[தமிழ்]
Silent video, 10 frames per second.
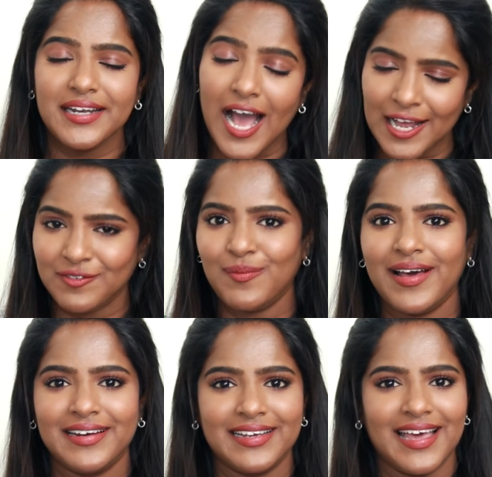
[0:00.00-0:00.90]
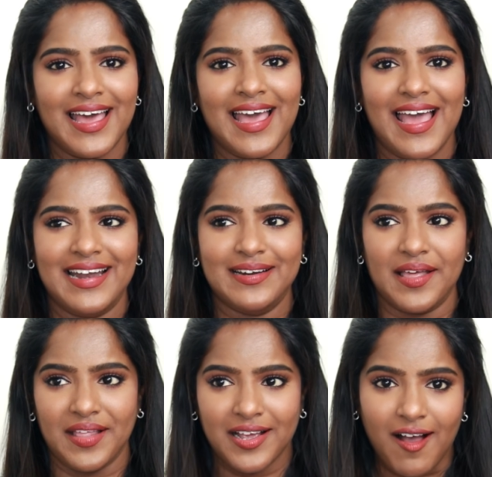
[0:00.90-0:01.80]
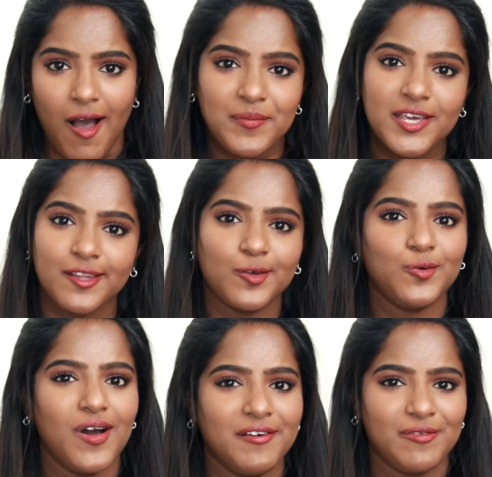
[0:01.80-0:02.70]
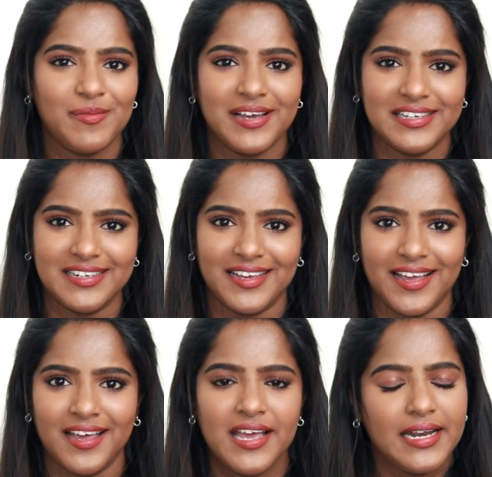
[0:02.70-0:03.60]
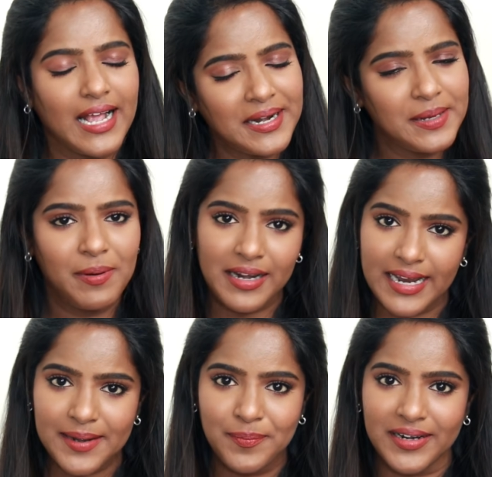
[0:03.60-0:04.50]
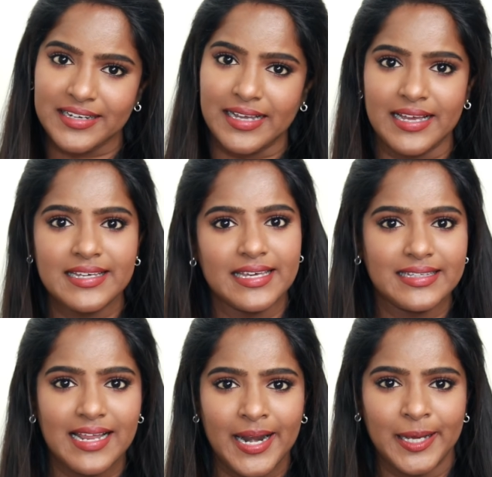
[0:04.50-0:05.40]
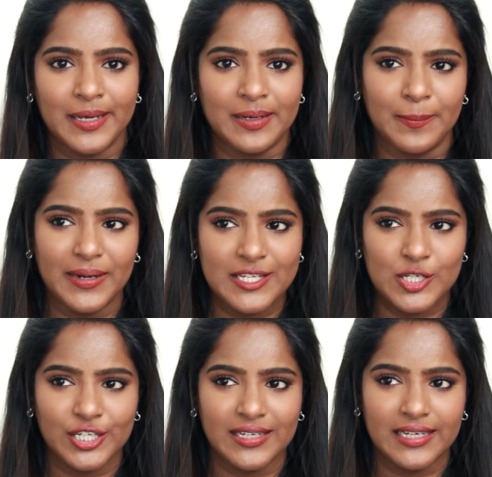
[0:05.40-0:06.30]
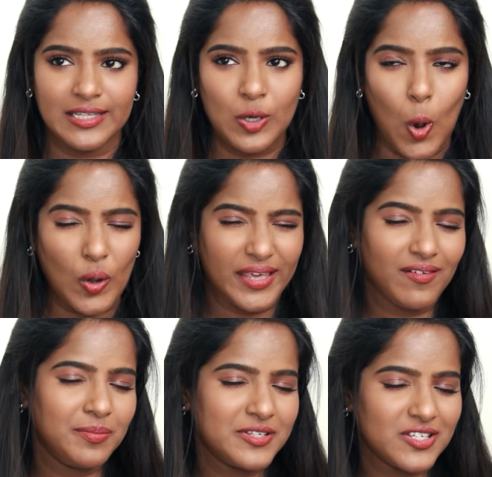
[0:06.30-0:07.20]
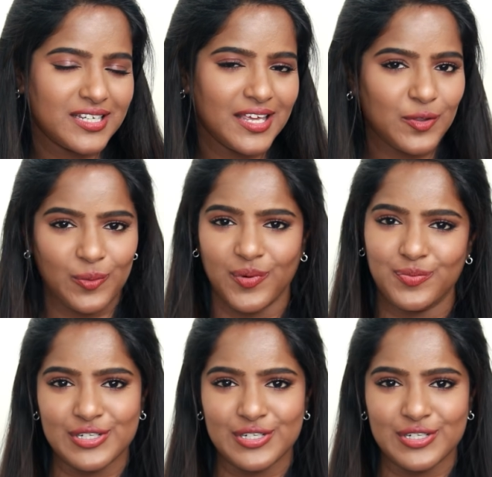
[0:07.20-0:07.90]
நான் ஆர்வமாக இருக்கேன் அண்ட் அதெல்லாம் காமிக்கிறதுக்கும் ஆர்வமாக இருக்கேன் நான் கண்டிப்பாக ரேட் பண்ணியிருக்கேன் எதெல்லாம் எனக்கு பிடிச்சிருக்கு எது ஓகேவாக பிடிச்சிருக்கு எது ரொம்ப